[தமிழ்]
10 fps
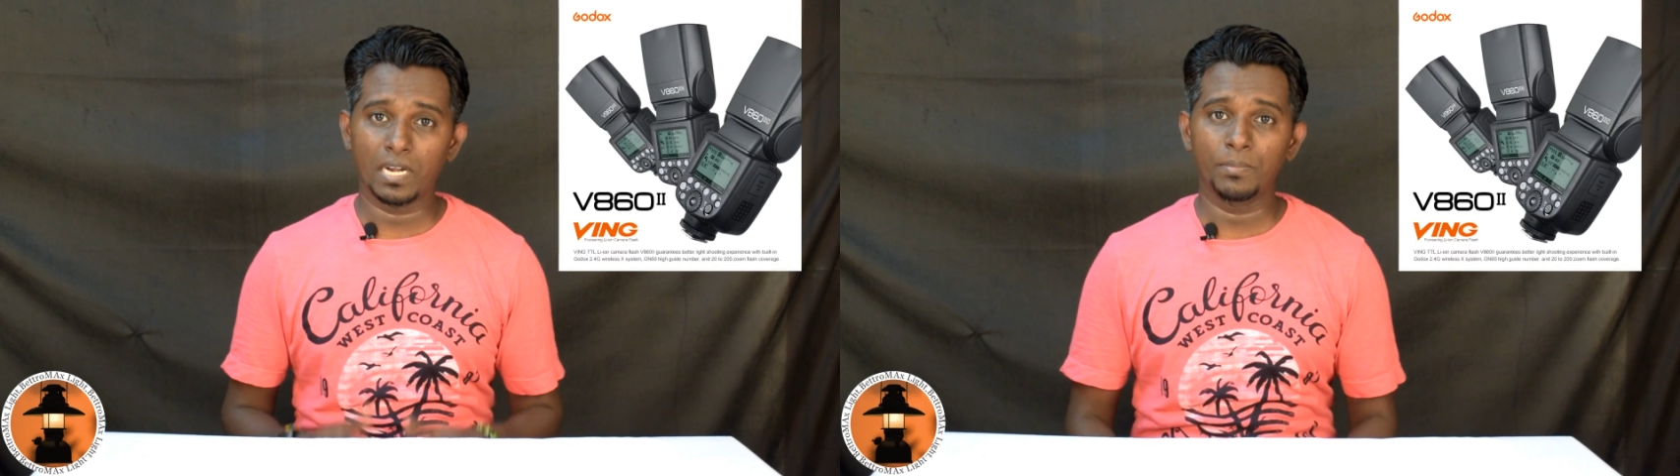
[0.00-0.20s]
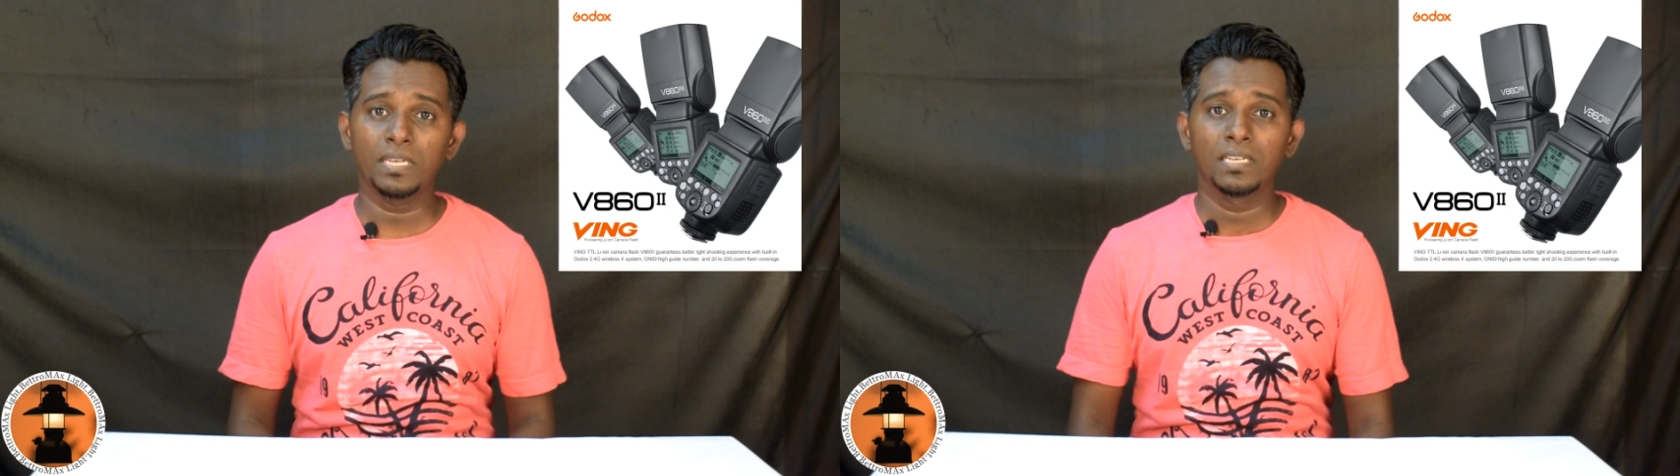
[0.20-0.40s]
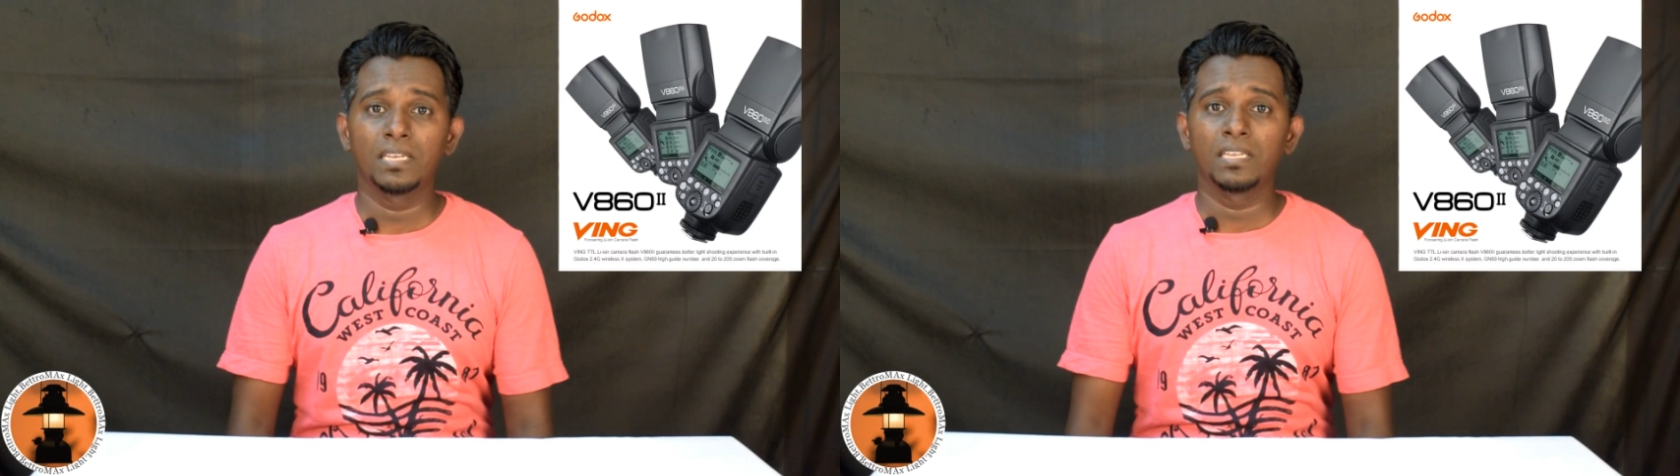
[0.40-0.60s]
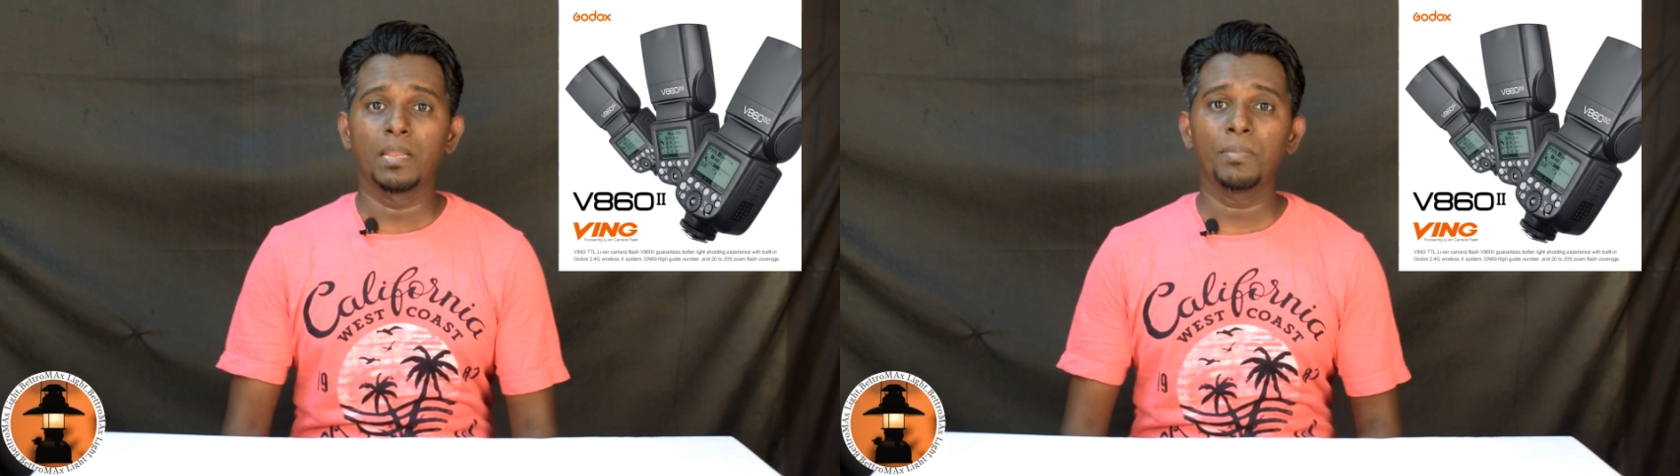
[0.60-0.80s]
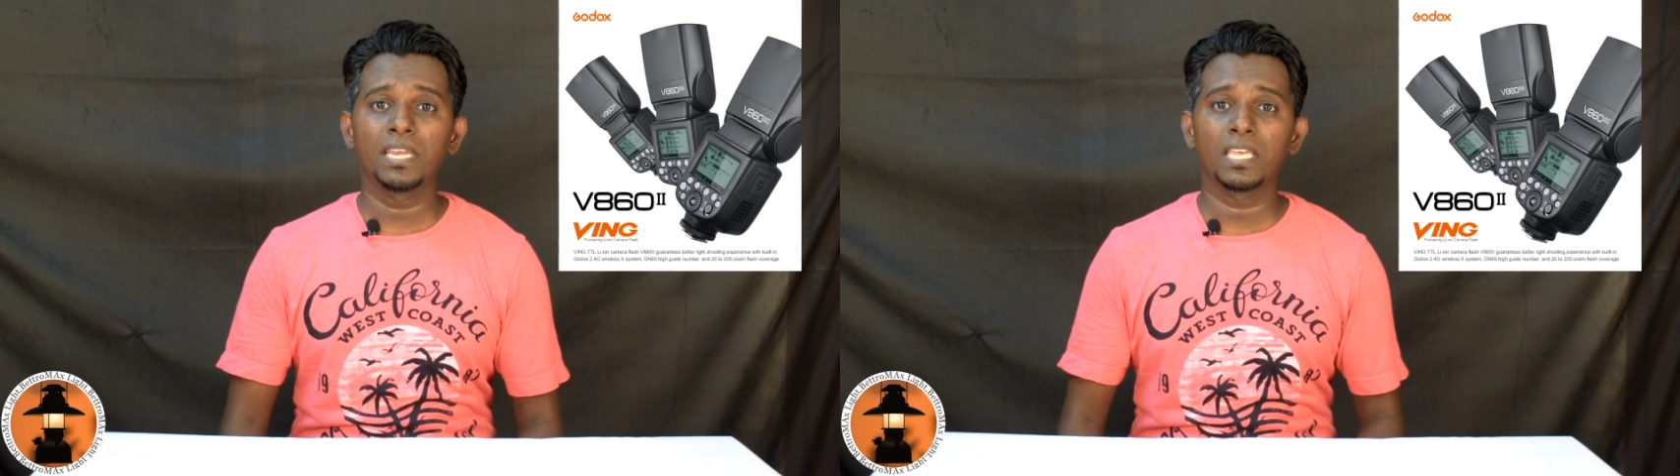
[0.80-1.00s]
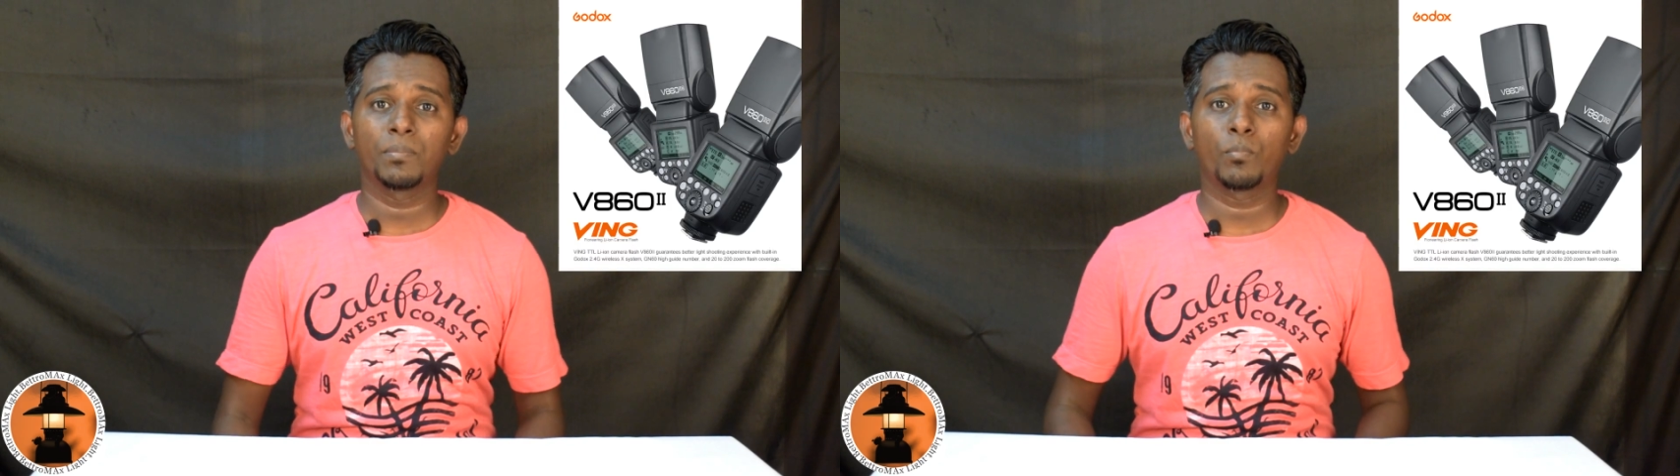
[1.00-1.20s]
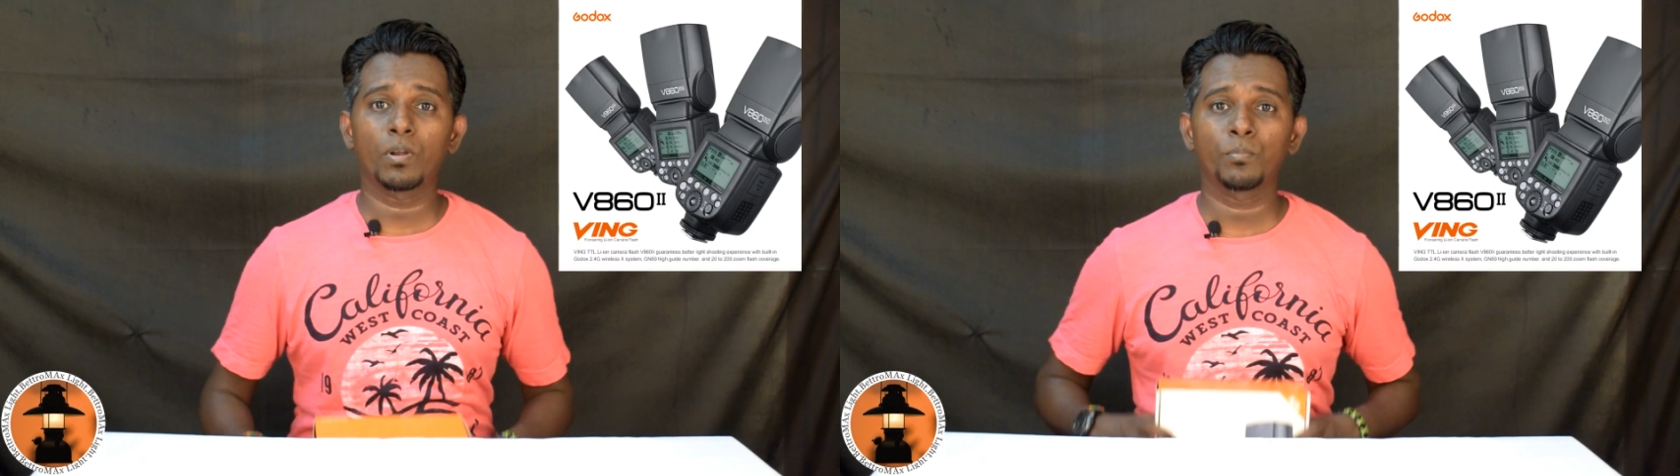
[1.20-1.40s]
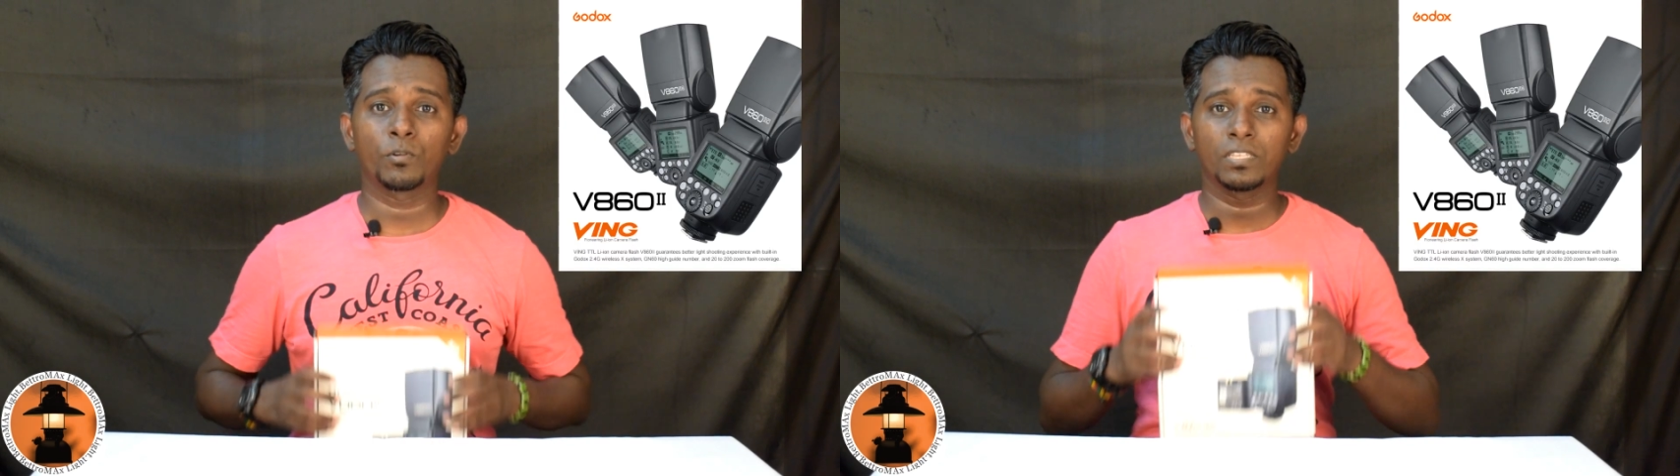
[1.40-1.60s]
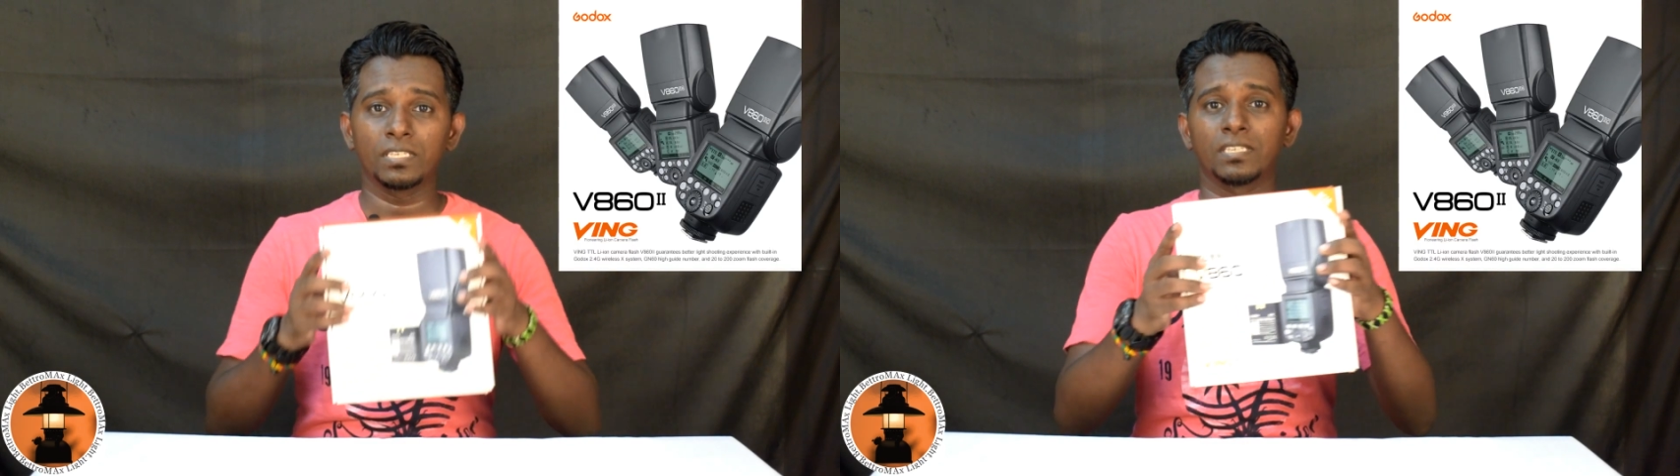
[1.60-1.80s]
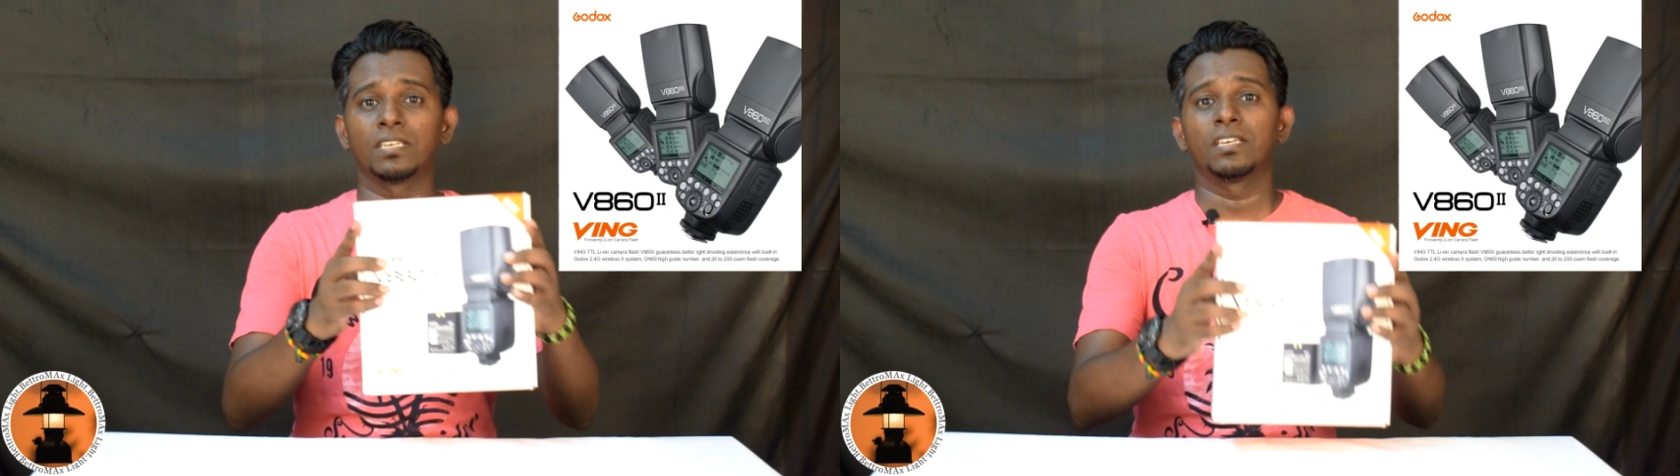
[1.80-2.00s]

கடமை நம்ம இன்றைக்கி போட போகிறது